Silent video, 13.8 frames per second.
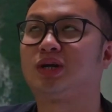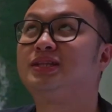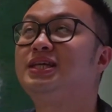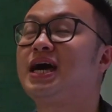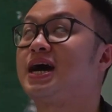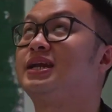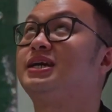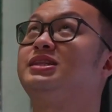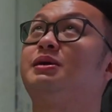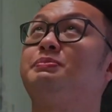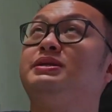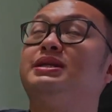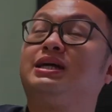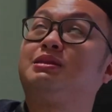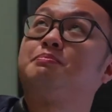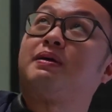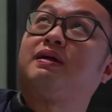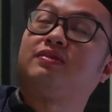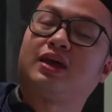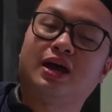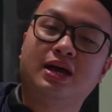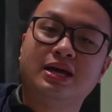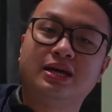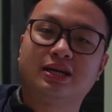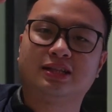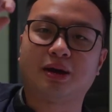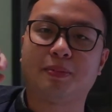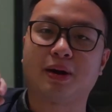Nanti akan kita pindah tempatnya,
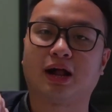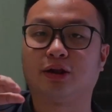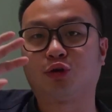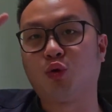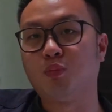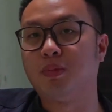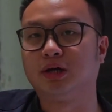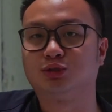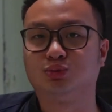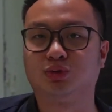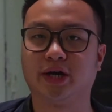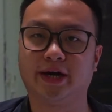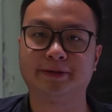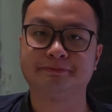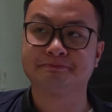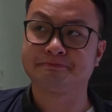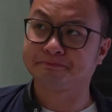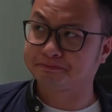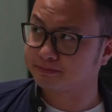kita bakal rombak juga